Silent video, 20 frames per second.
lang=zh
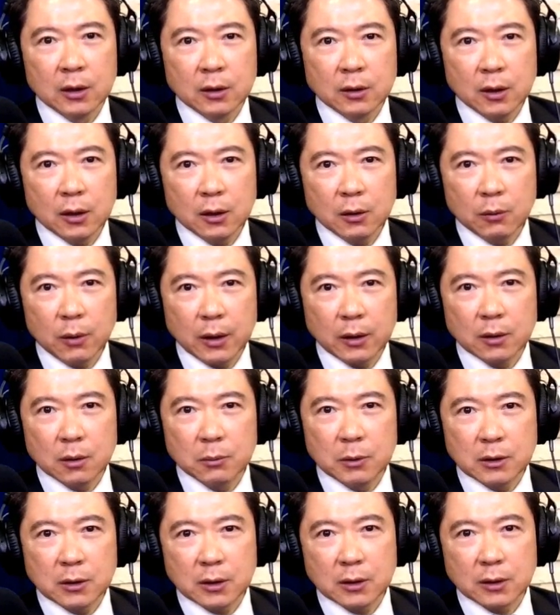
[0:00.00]
那另外呢，
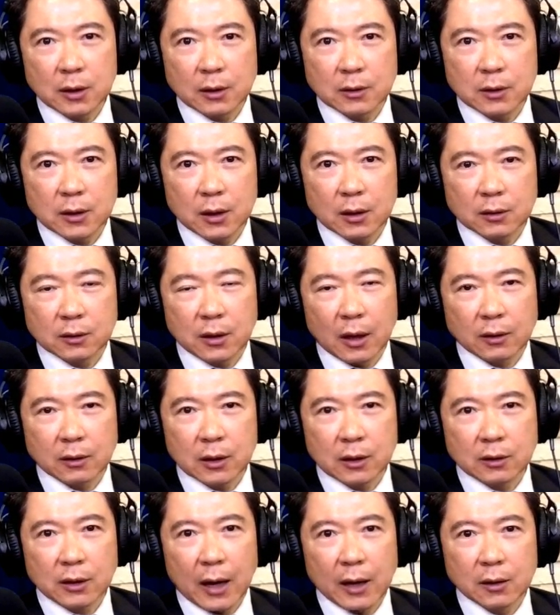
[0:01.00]
民进党现在党
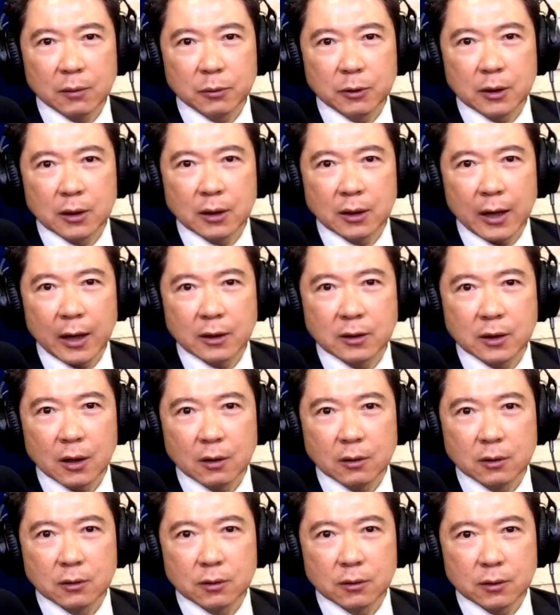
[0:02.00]
内打得不可开
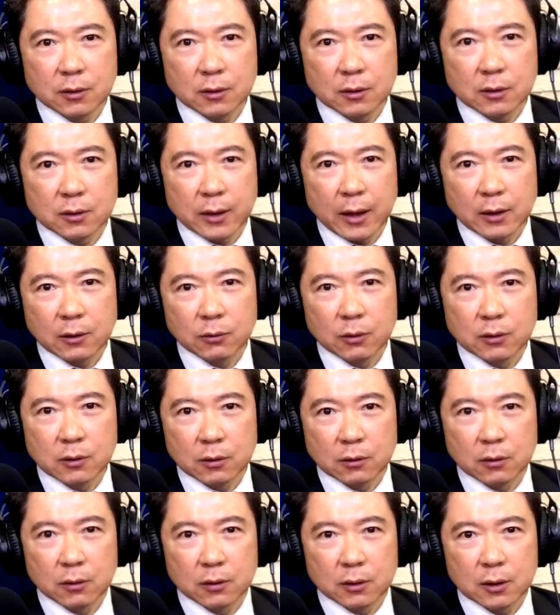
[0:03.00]
交了，就是蔡英文
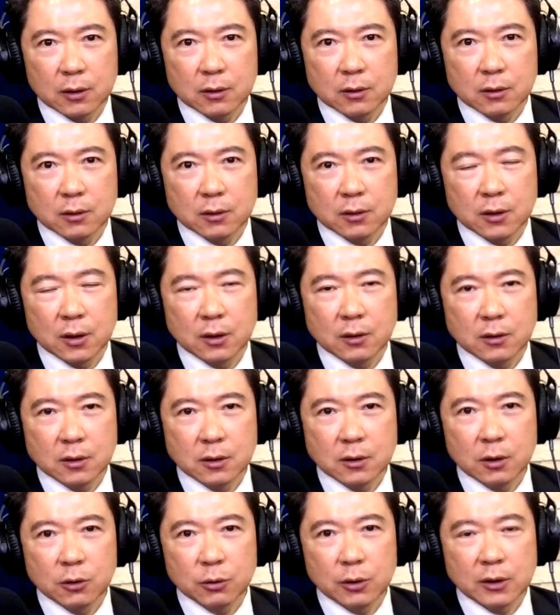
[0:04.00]
总统跟前
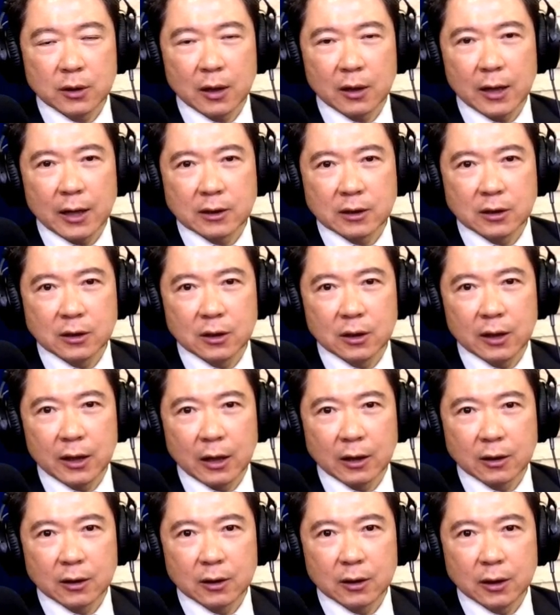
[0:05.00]
行政院长赖清德
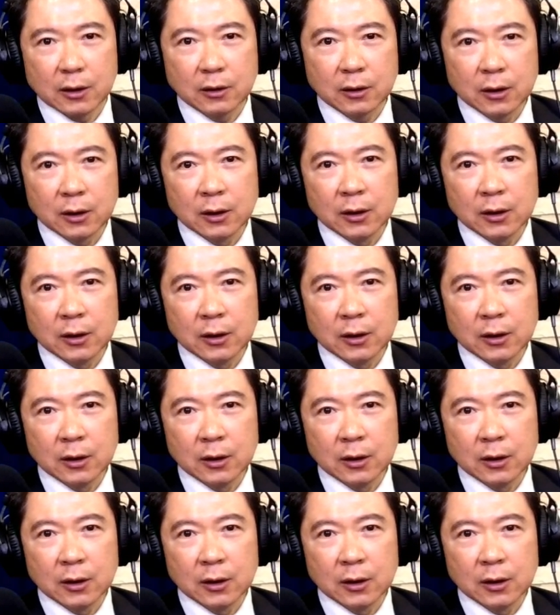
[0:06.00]
两个人。